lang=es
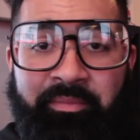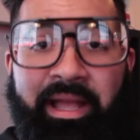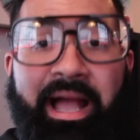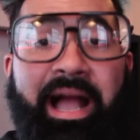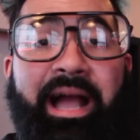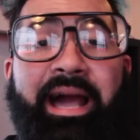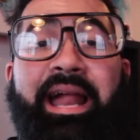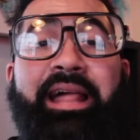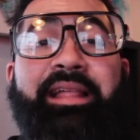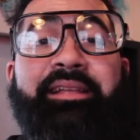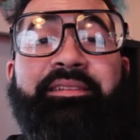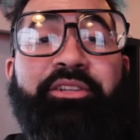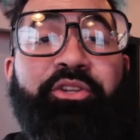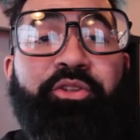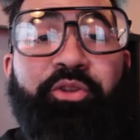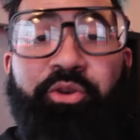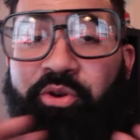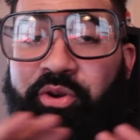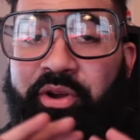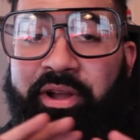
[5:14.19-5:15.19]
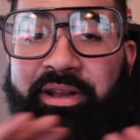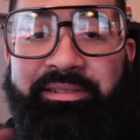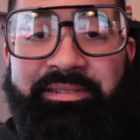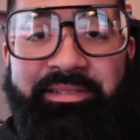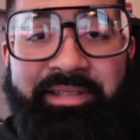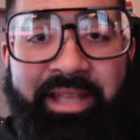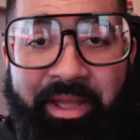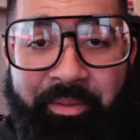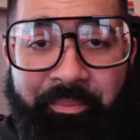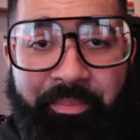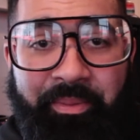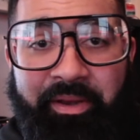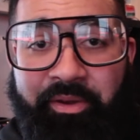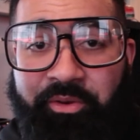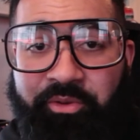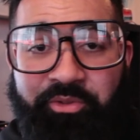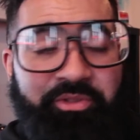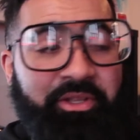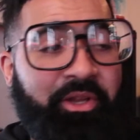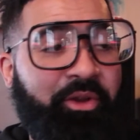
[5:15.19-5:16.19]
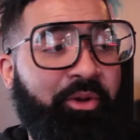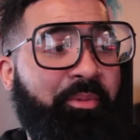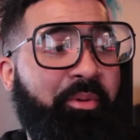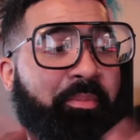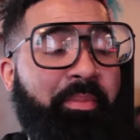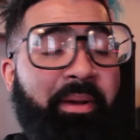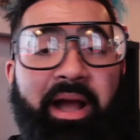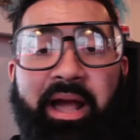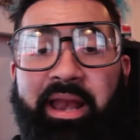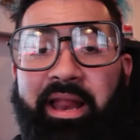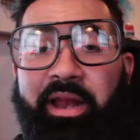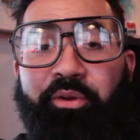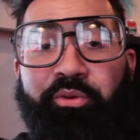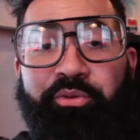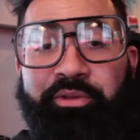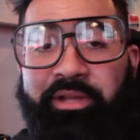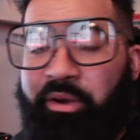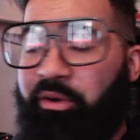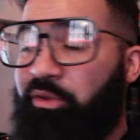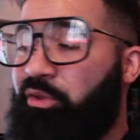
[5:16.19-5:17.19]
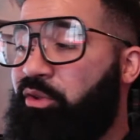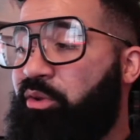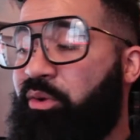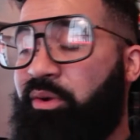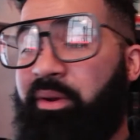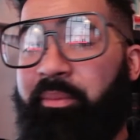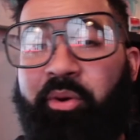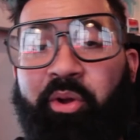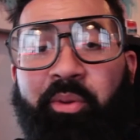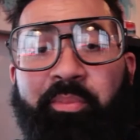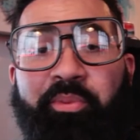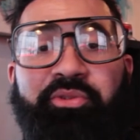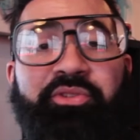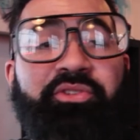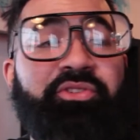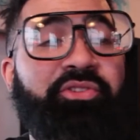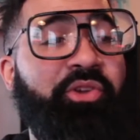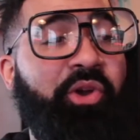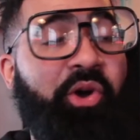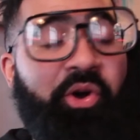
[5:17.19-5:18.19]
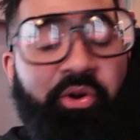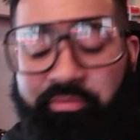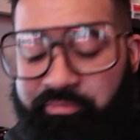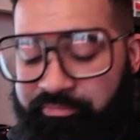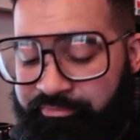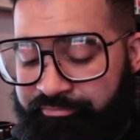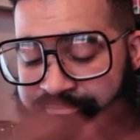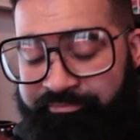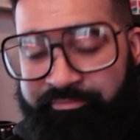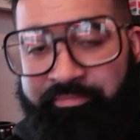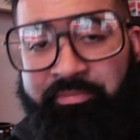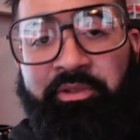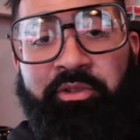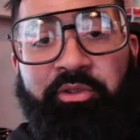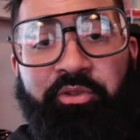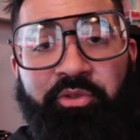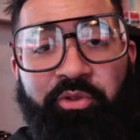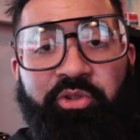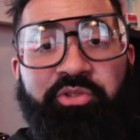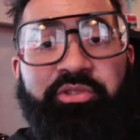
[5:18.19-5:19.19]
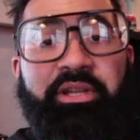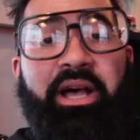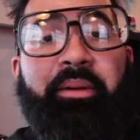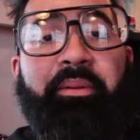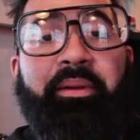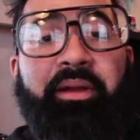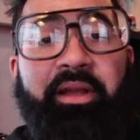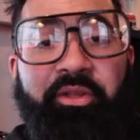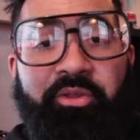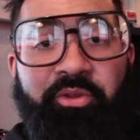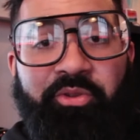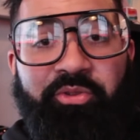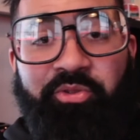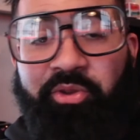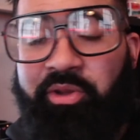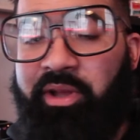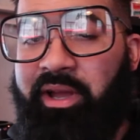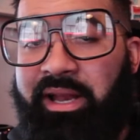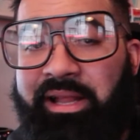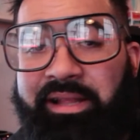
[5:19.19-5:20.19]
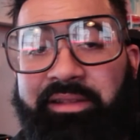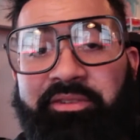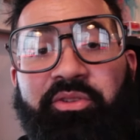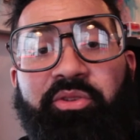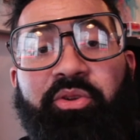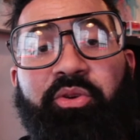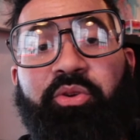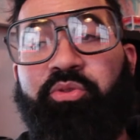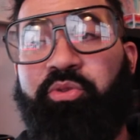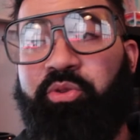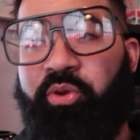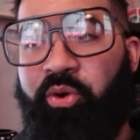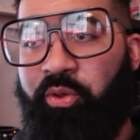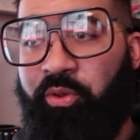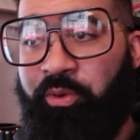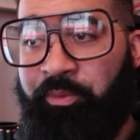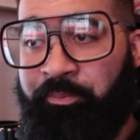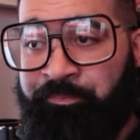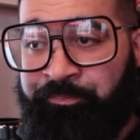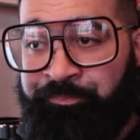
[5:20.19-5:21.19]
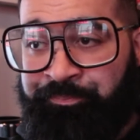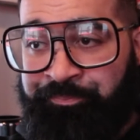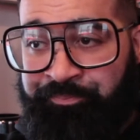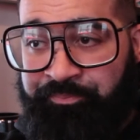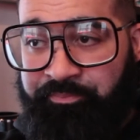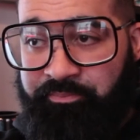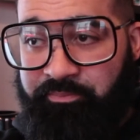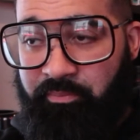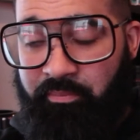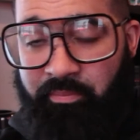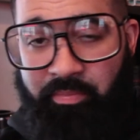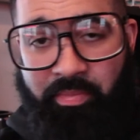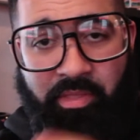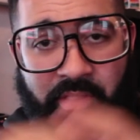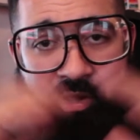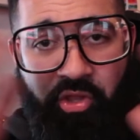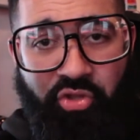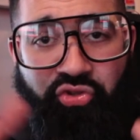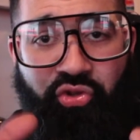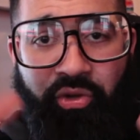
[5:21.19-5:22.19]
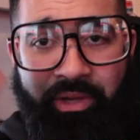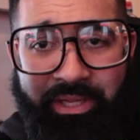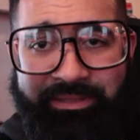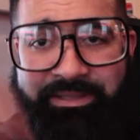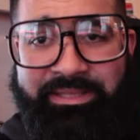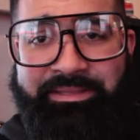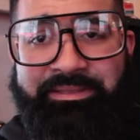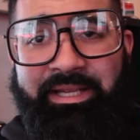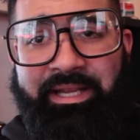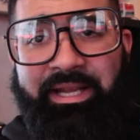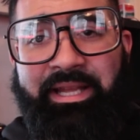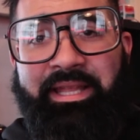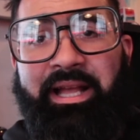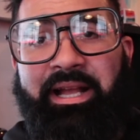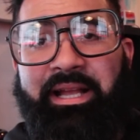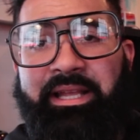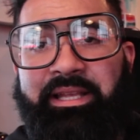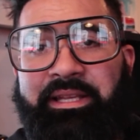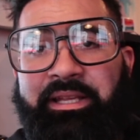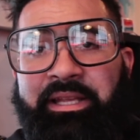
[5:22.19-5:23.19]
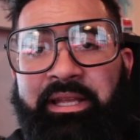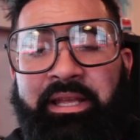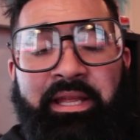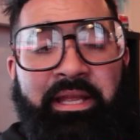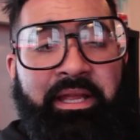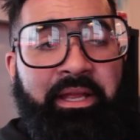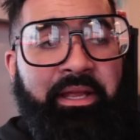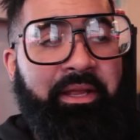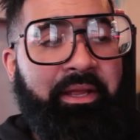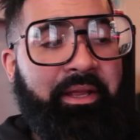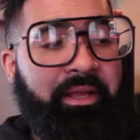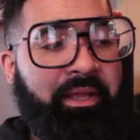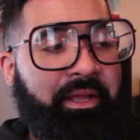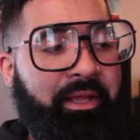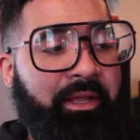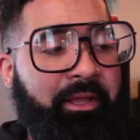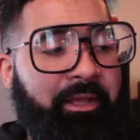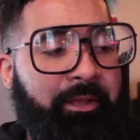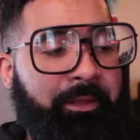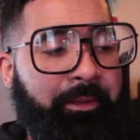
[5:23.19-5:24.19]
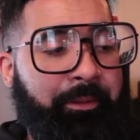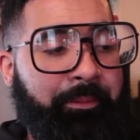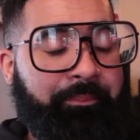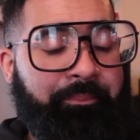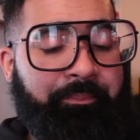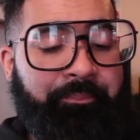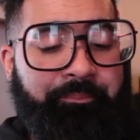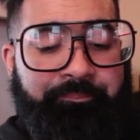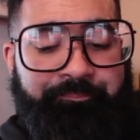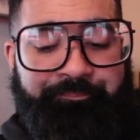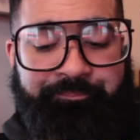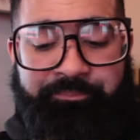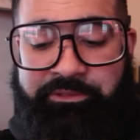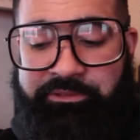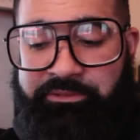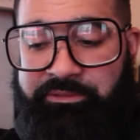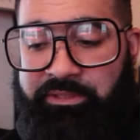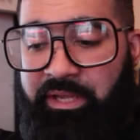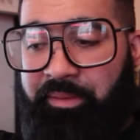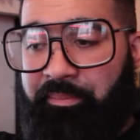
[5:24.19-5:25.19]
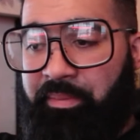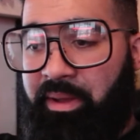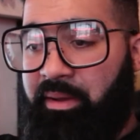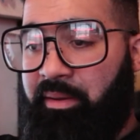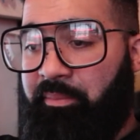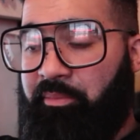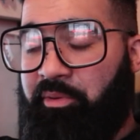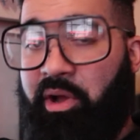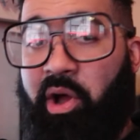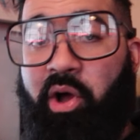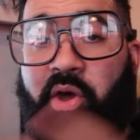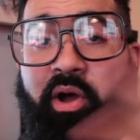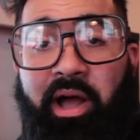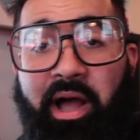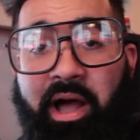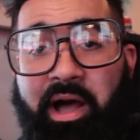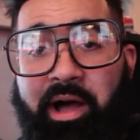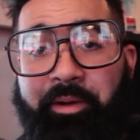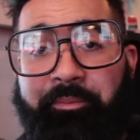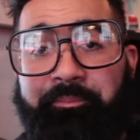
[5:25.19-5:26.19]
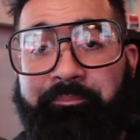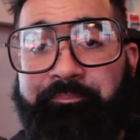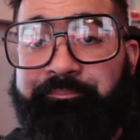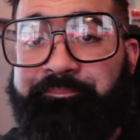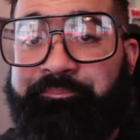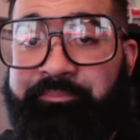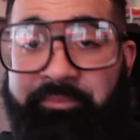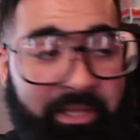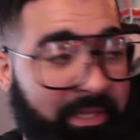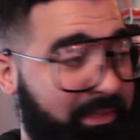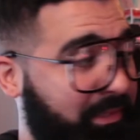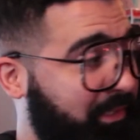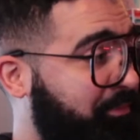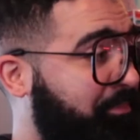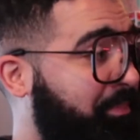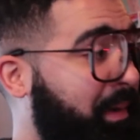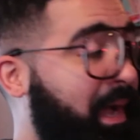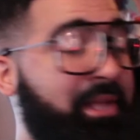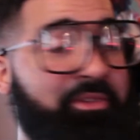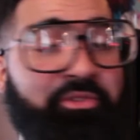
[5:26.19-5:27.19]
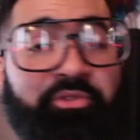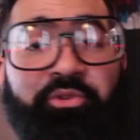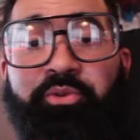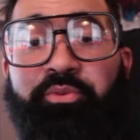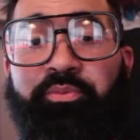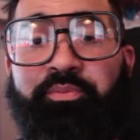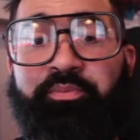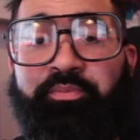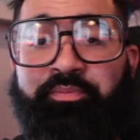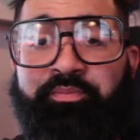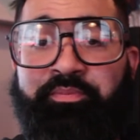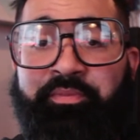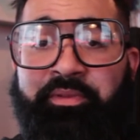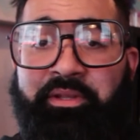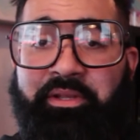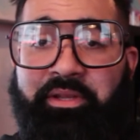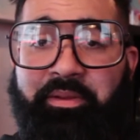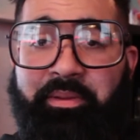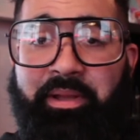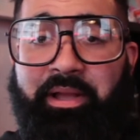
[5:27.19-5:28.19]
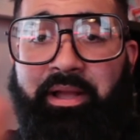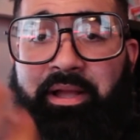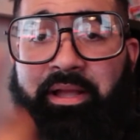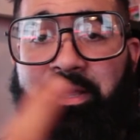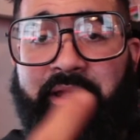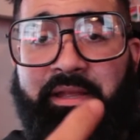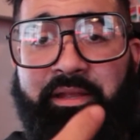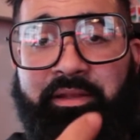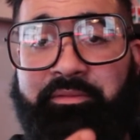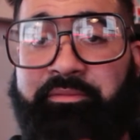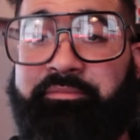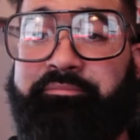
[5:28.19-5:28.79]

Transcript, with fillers: agradecido con él siempre, no sé cómo pagarle algún día cuando tenga una mejor posición, Dios sabe que yo soy agradecido con todo. Socaché se queda aquí. Eh, ¿Qué más vamos? Ah, este espacio que ven aquí